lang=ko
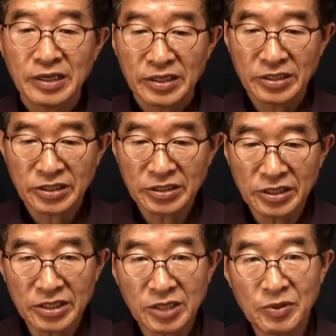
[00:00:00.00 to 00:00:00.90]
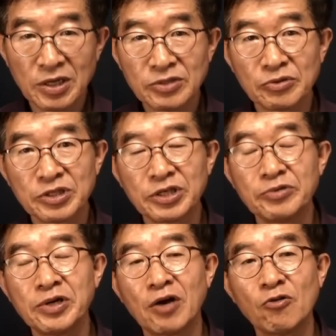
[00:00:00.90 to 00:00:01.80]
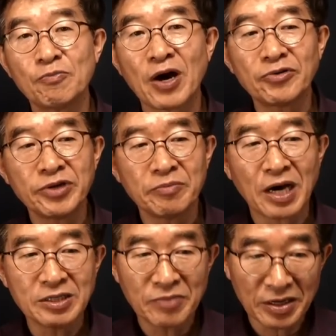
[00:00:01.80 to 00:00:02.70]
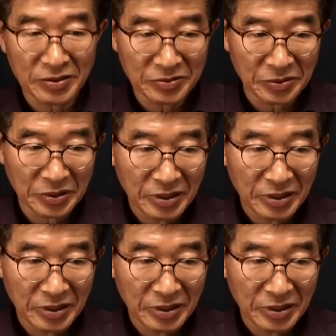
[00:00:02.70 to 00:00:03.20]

2021년도 7월하고 8월이 마지막이고